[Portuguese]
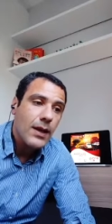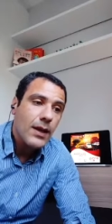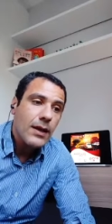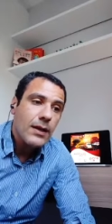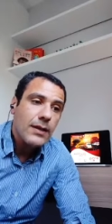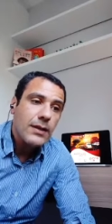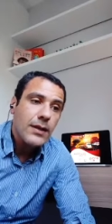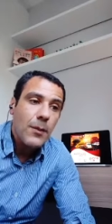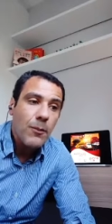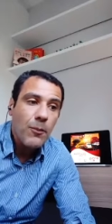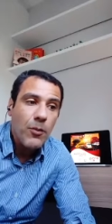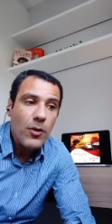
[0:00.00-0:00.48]

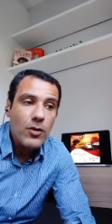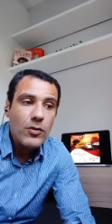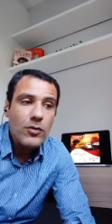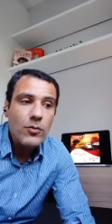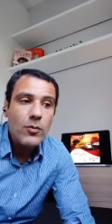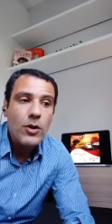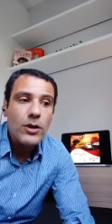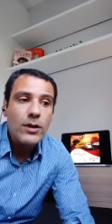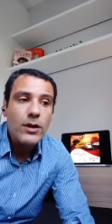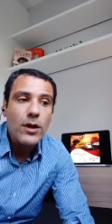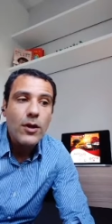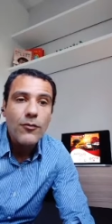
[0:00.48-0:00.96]
Depois o
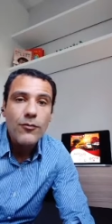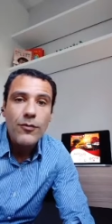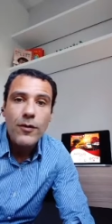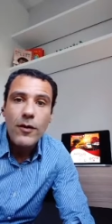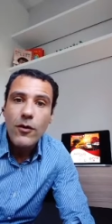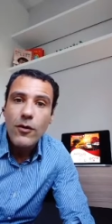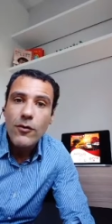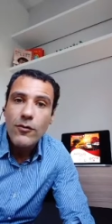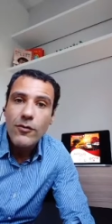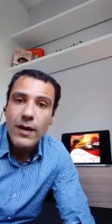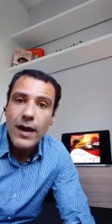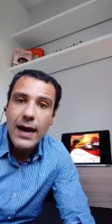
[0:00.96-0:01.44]
modal
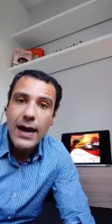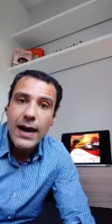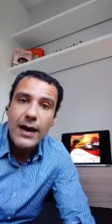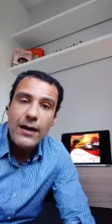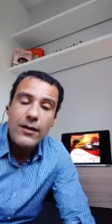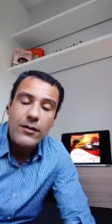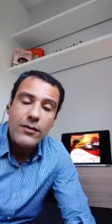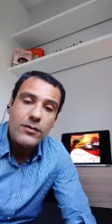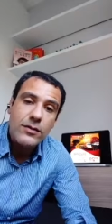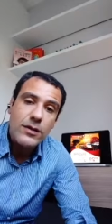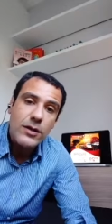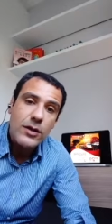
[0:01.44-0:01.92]

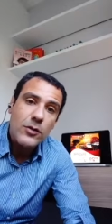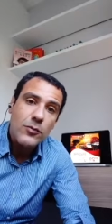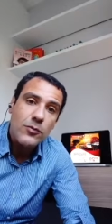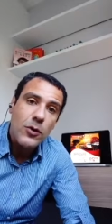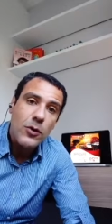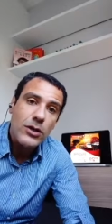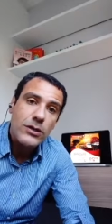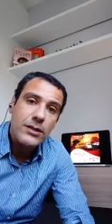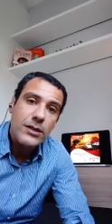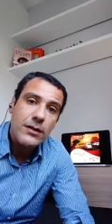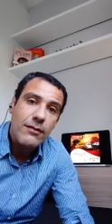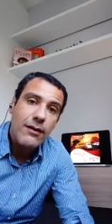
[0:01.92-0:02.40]
ferroviário e o
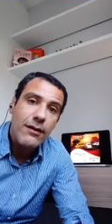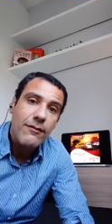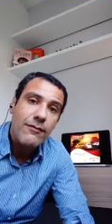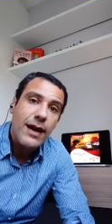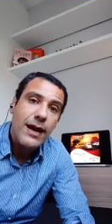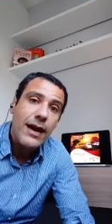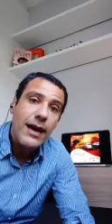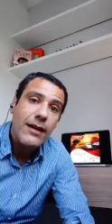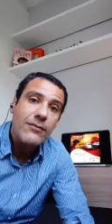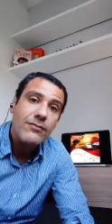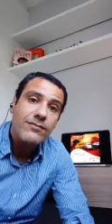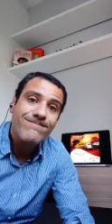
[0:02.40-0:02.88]
transporte
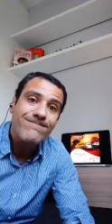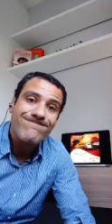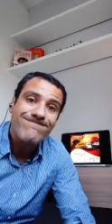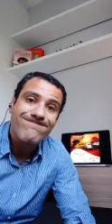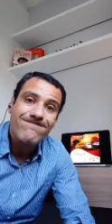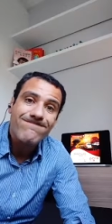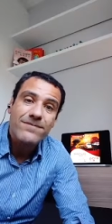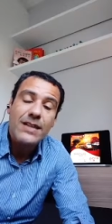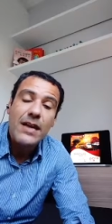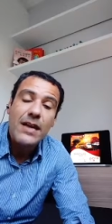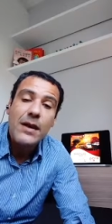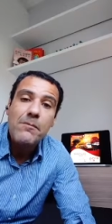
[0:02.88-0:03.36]
aquaviário
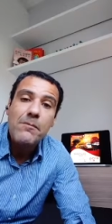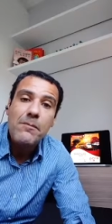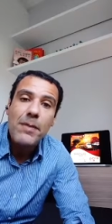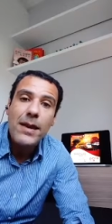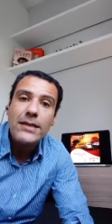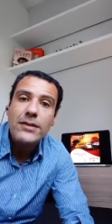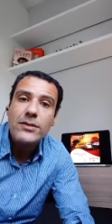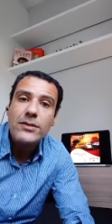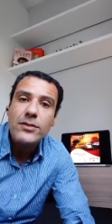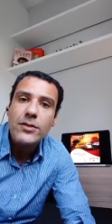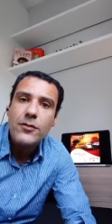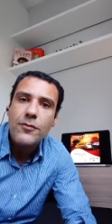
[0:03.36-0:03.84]

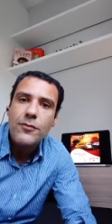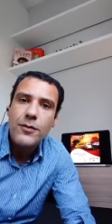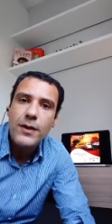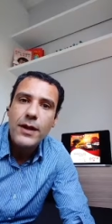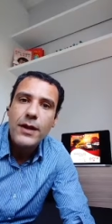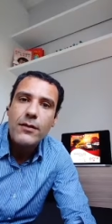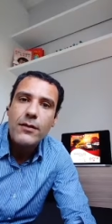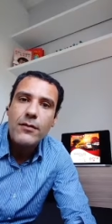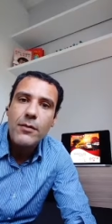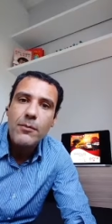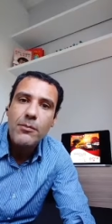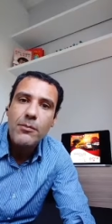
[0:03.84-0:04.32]
também
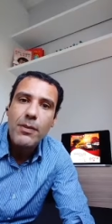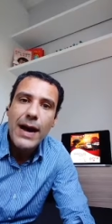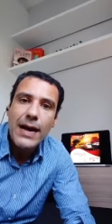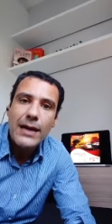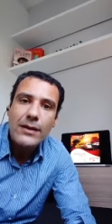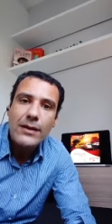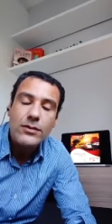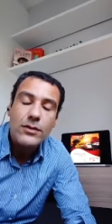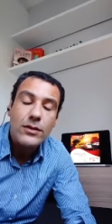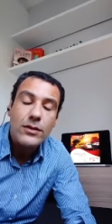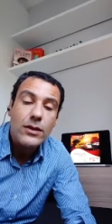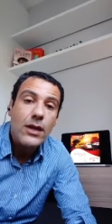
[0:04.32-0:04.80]
sofreram
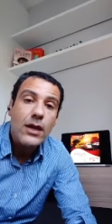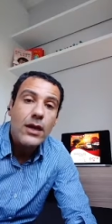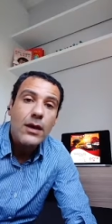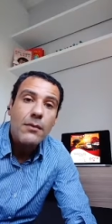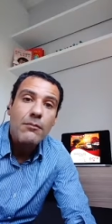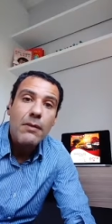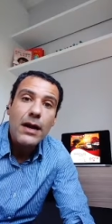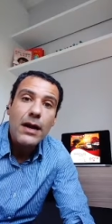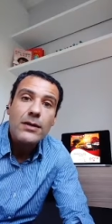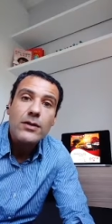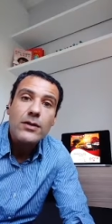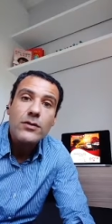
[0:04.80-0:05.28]
impactos,
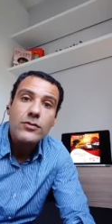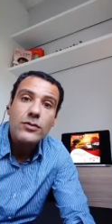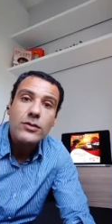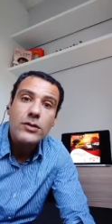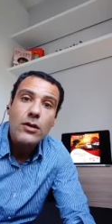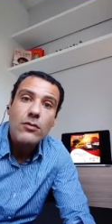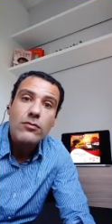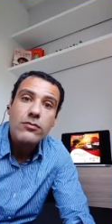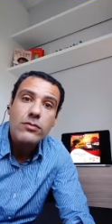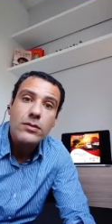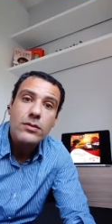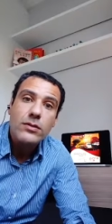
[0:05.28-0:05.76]
mas não
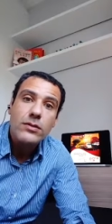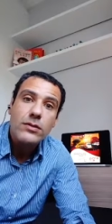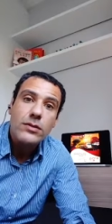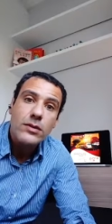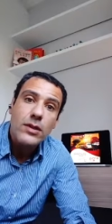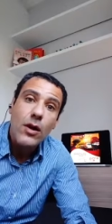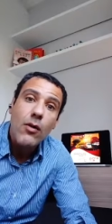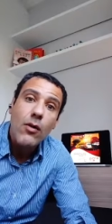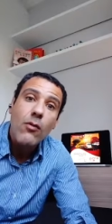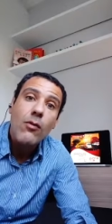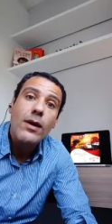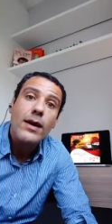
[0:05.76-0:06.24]
são
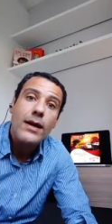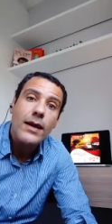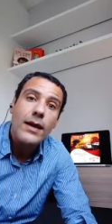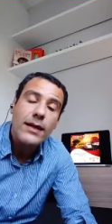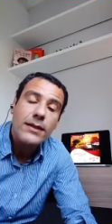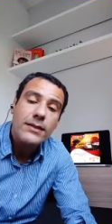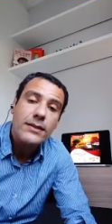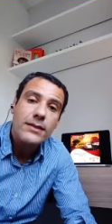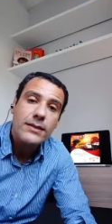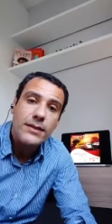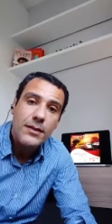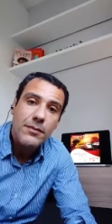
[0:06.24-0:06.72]
tão
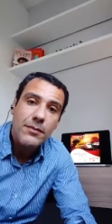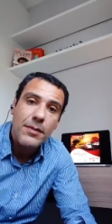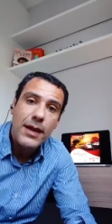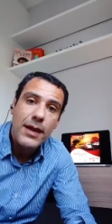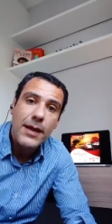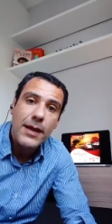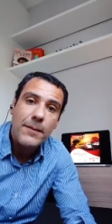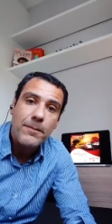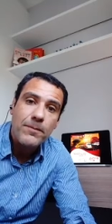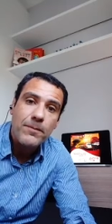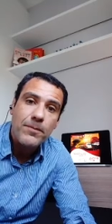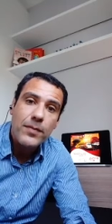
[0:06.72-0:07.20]
grandes
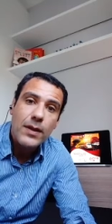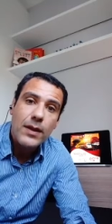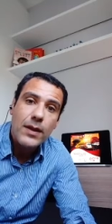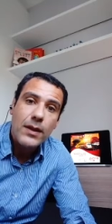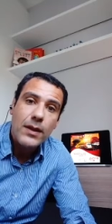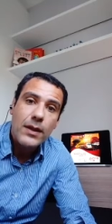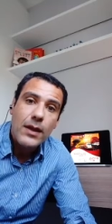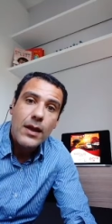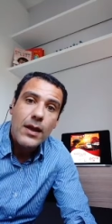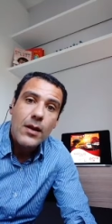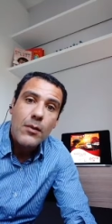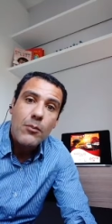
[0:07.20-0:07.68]
também.
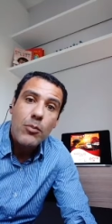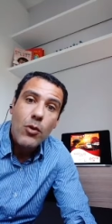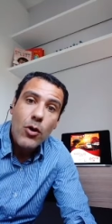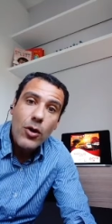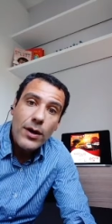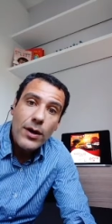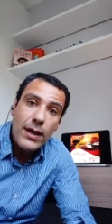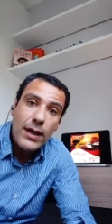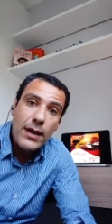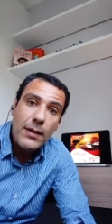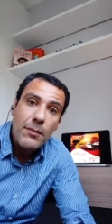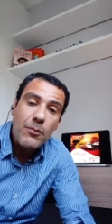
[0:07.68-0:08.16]

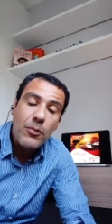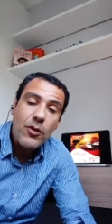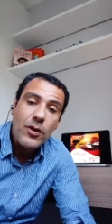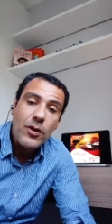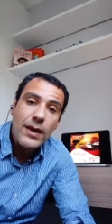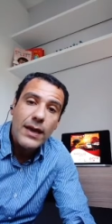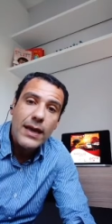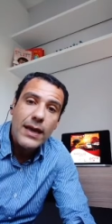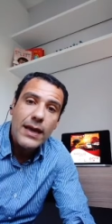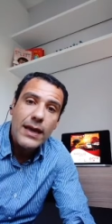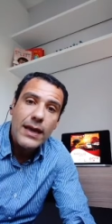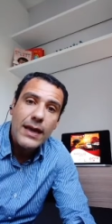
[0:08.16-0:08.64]
Por quê?
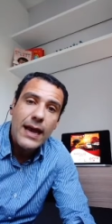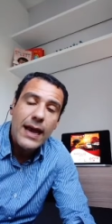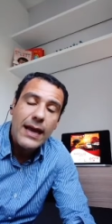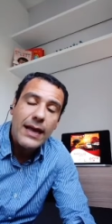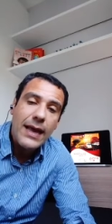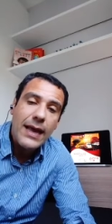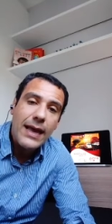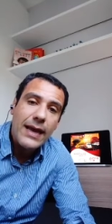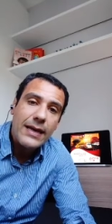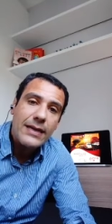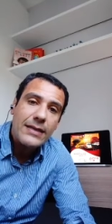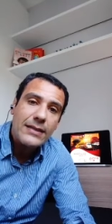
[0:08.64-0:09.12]
Porque a
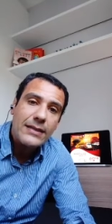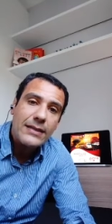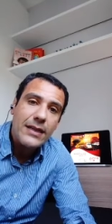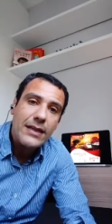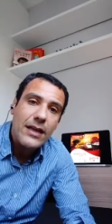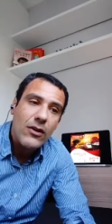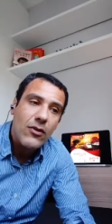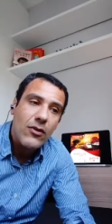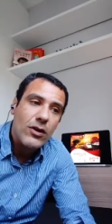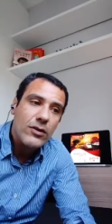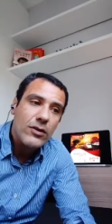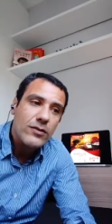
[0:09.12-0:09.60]
regra de
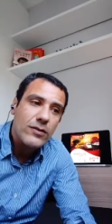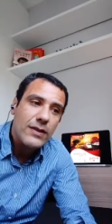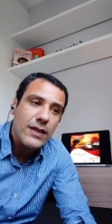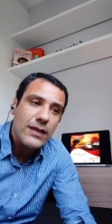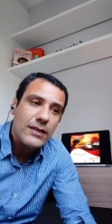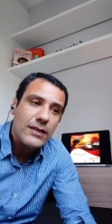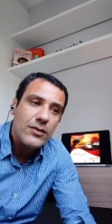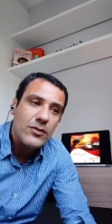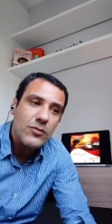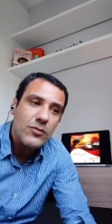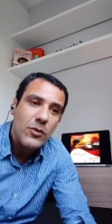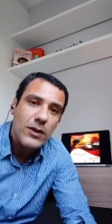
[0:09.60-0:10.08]
negócio
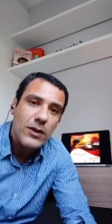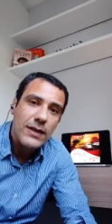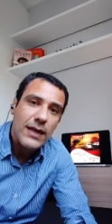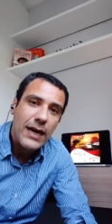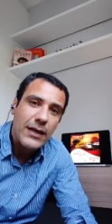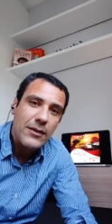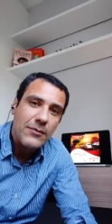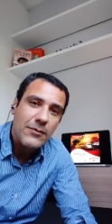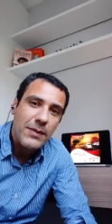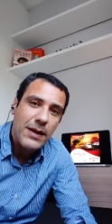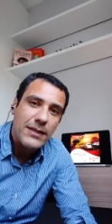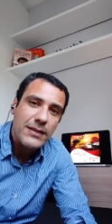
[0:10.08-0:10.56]
desses
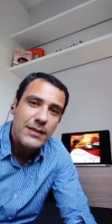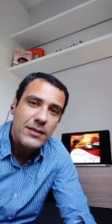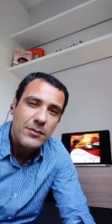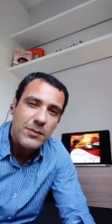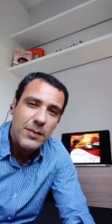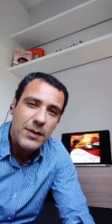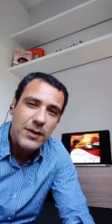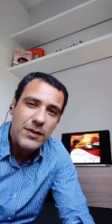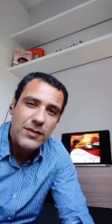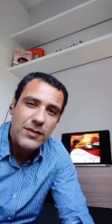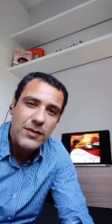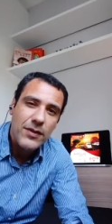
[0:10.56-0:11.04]
modais mais
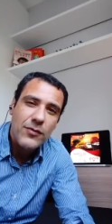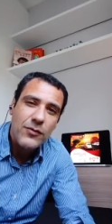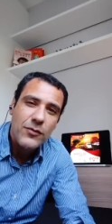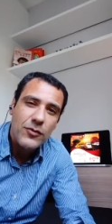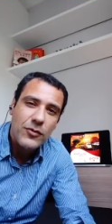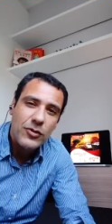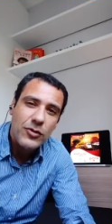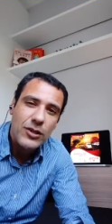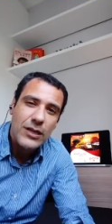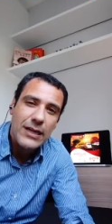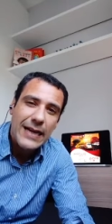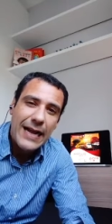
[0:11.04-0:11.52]

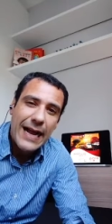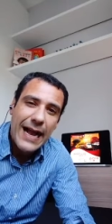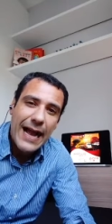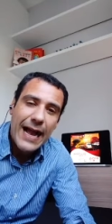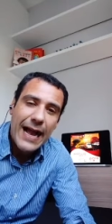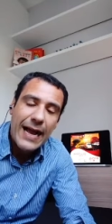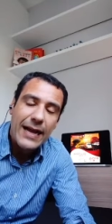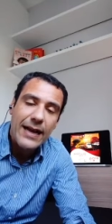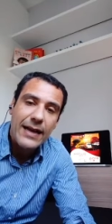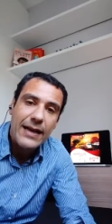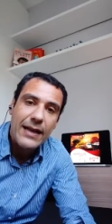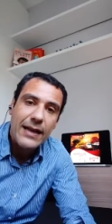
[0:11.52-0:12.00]
específicos de
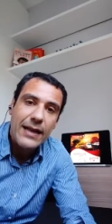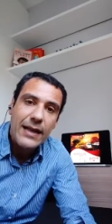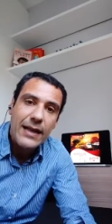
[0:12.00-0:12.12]
carga,